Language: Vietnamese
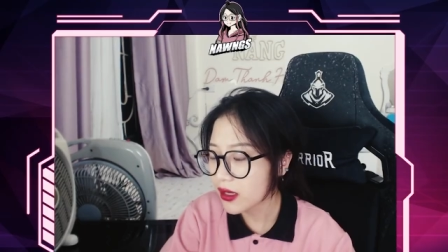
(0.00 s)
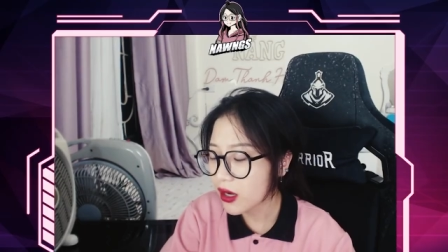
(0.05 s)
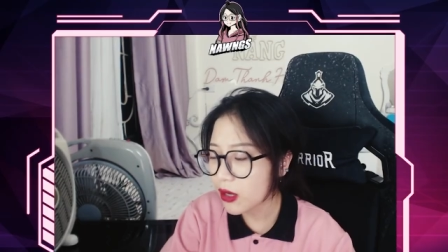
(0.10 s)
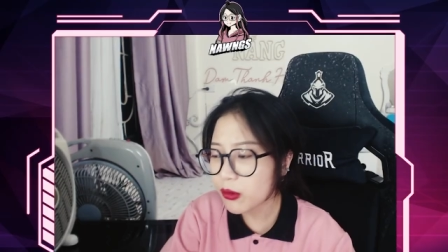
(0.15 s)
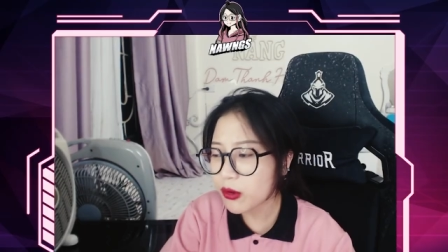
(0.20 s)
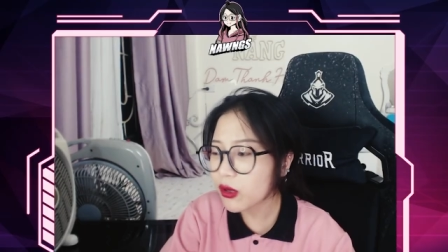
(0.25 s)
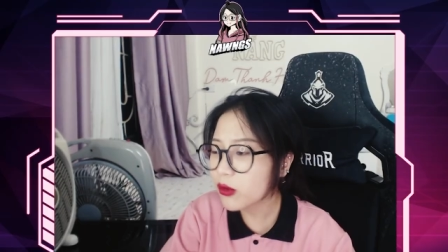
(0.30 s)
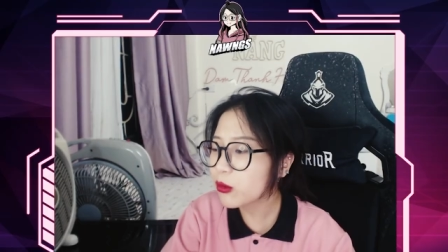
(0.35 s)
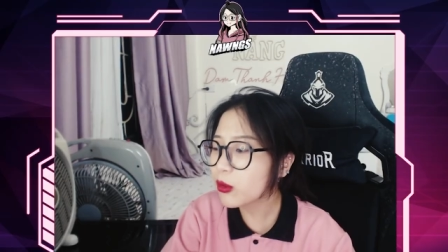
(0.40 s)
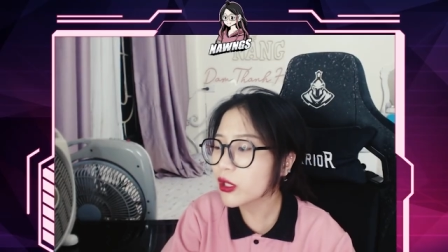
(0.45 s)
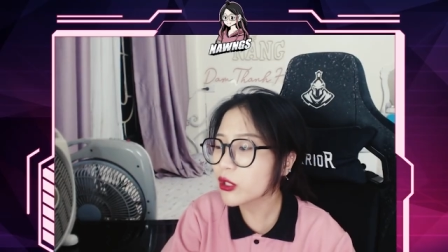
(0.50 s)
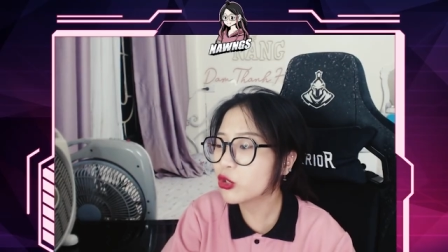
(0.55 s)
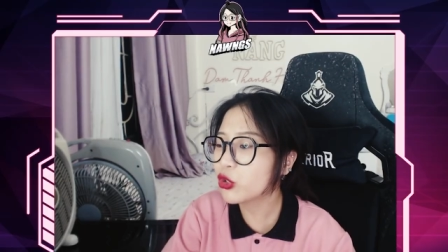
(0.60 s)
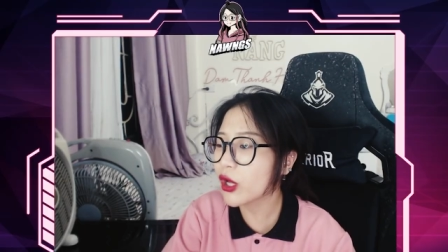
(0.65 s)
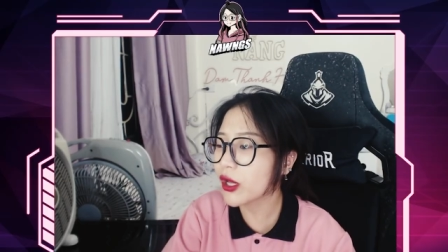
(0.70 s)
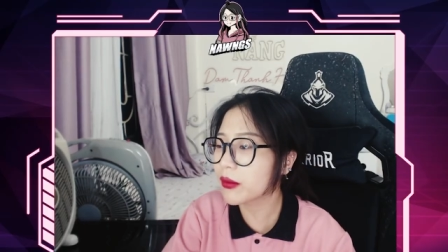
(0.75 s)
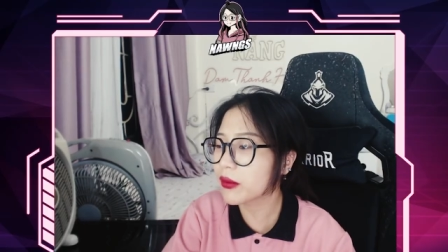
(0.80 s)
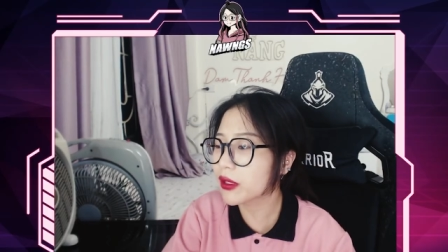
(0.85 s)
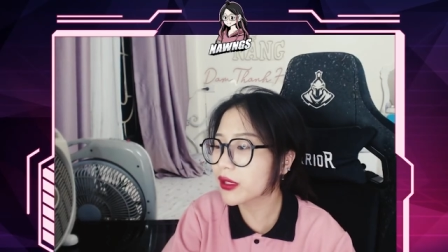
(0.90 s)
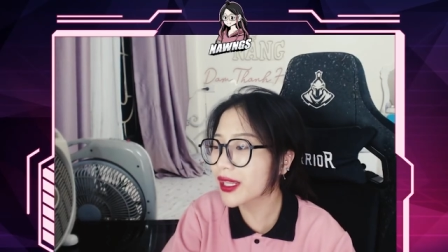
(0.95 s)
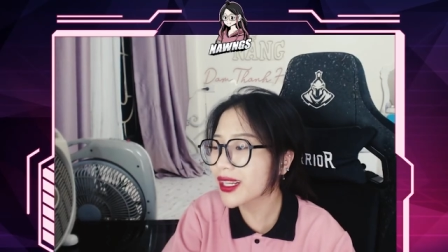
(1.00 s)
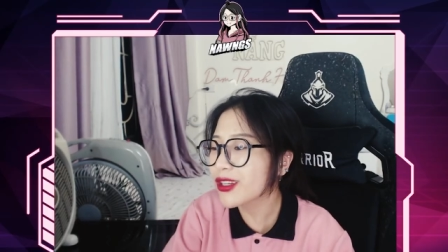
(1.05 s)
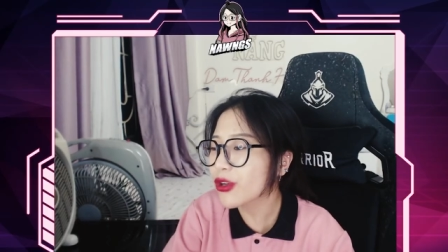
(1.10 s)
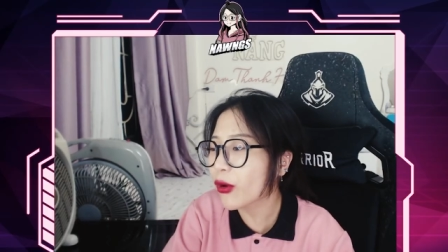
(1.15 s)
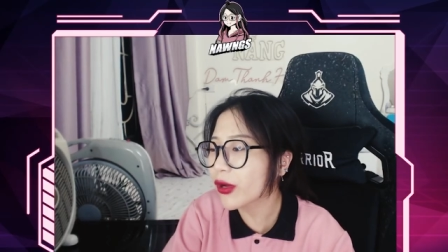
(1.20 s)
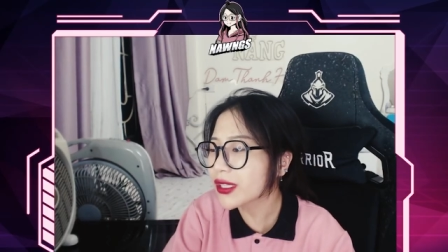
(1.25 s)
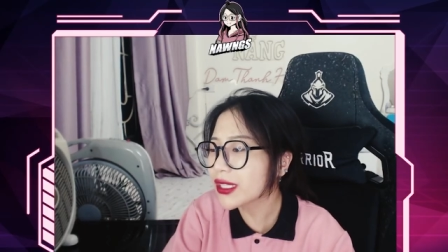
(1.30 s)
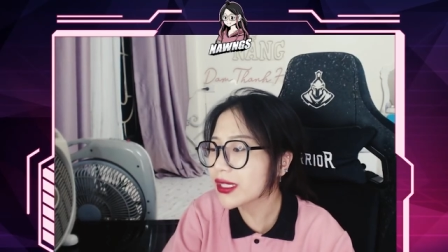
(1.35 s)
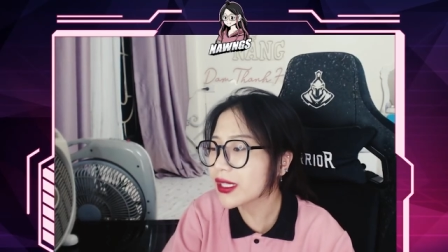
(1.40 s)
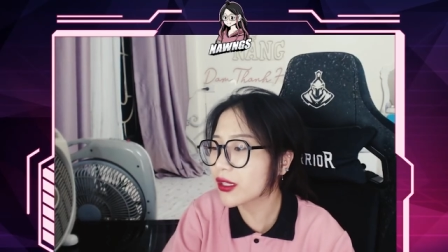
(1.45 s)
không có không có cái chuyện nó thích
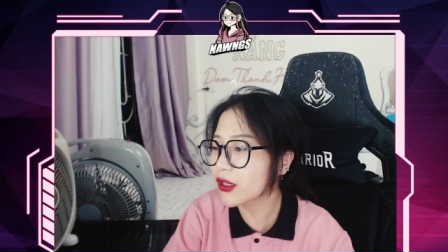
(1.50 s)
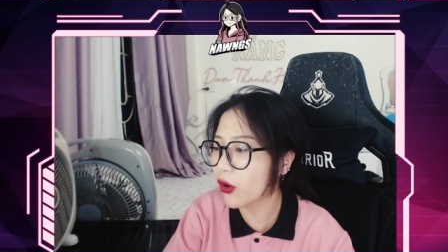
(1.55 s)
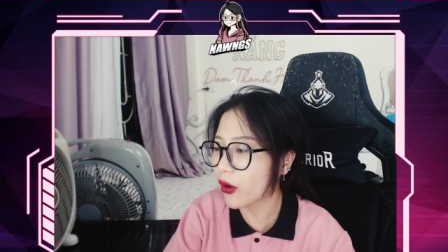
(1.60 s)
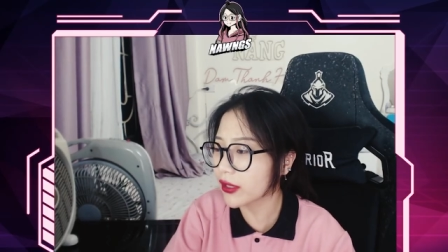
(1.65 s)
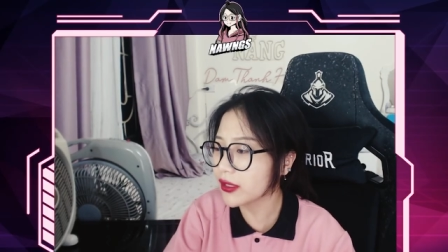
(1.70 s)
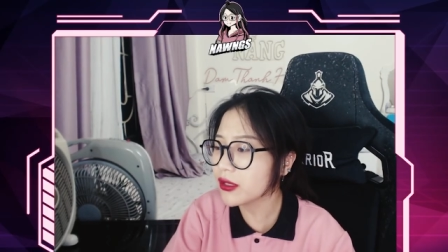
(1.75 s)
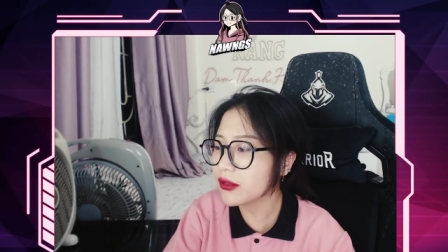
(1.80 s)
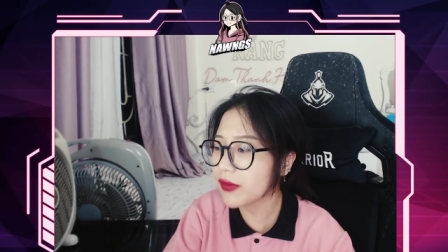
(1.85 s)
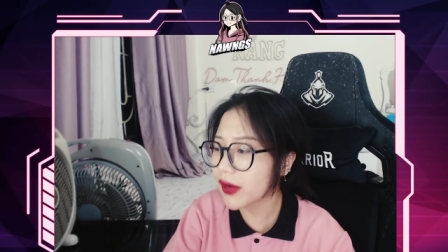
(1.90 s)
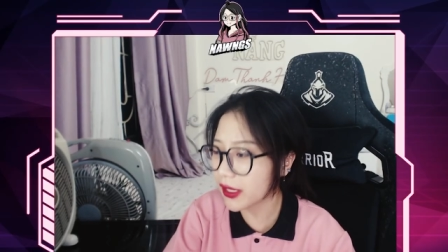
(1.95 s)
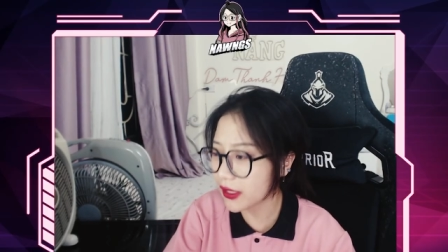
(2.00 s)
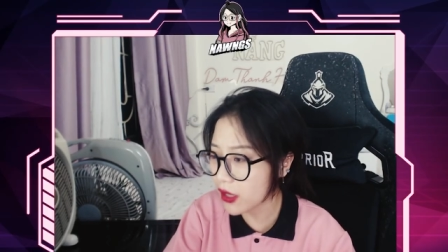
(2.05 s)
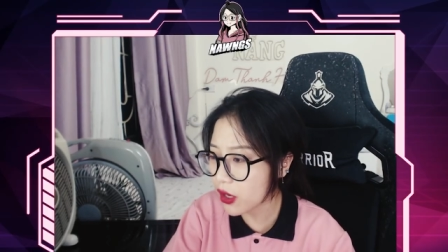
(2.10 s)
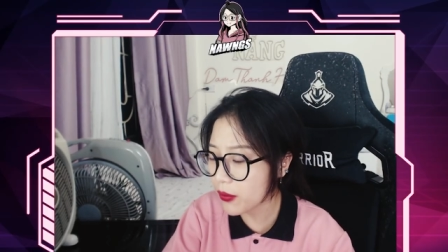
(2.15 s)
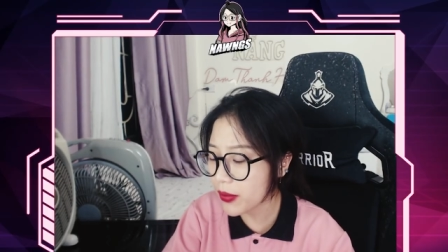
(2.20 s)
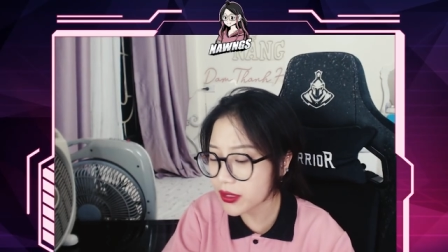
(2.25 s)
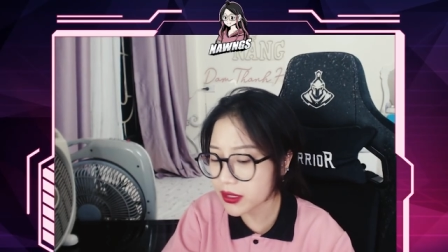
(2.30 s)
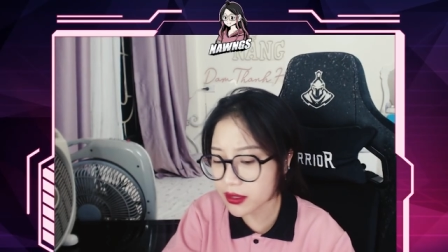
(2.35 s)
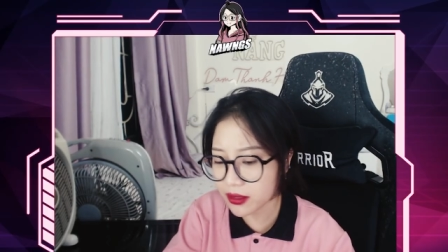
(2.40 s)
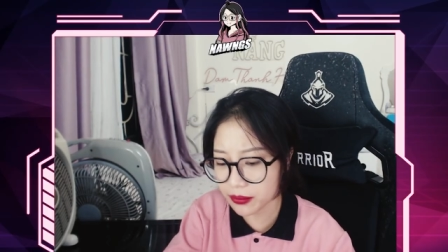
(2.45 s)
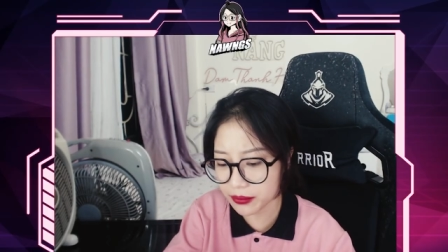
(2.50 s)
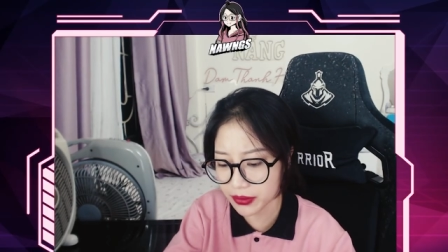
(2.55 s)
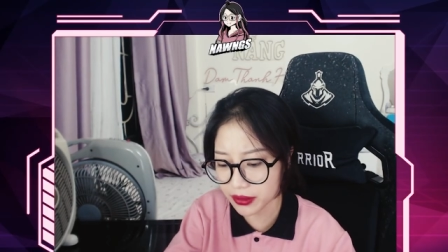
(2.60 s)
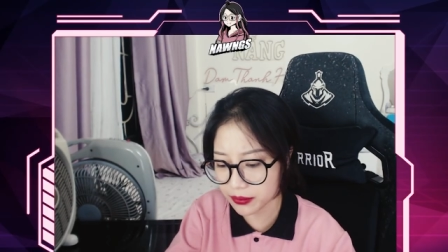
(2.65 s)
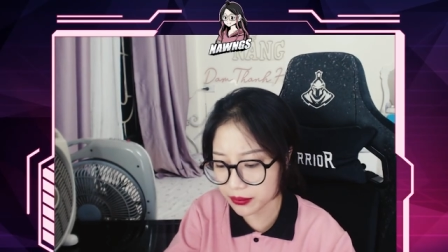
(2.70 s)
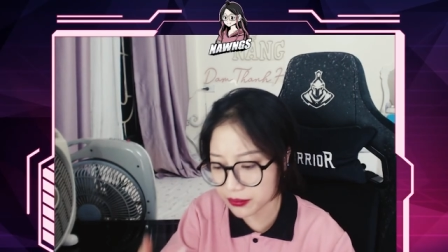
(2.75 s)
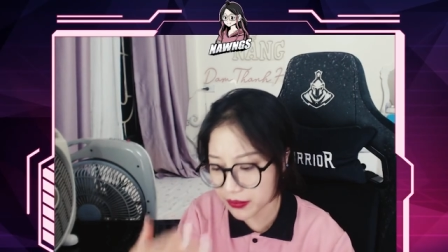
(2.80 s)
nói gì thì nói như vậy đâu bây giờ mình